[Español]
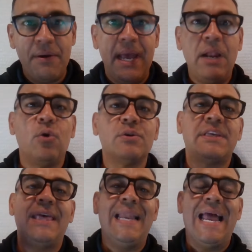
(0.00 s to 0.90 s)
nivel o
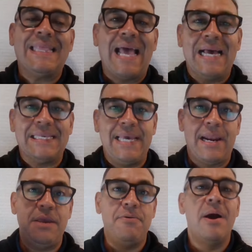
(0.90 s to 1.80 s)
se delata hacia
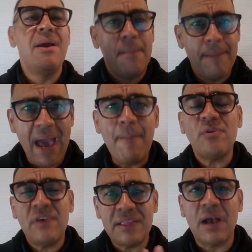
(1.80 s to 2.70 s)
arriba.
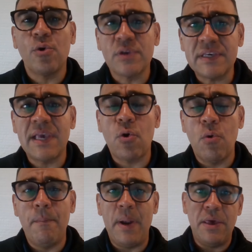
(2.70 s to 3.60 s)
Veamos si estas cosas se han
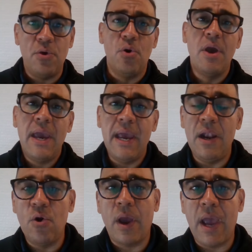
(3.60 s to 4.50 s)
cumplido
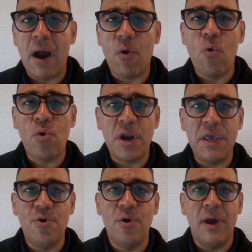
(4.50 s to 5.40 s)
en lo que ha
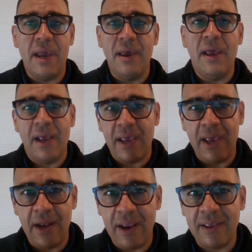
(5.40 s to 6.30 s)
ocurrido eh,
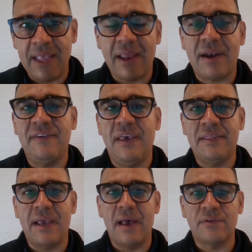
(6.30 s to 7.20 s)
en, este
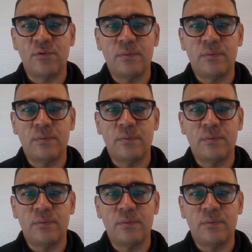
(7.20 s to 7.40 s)
reciente caso.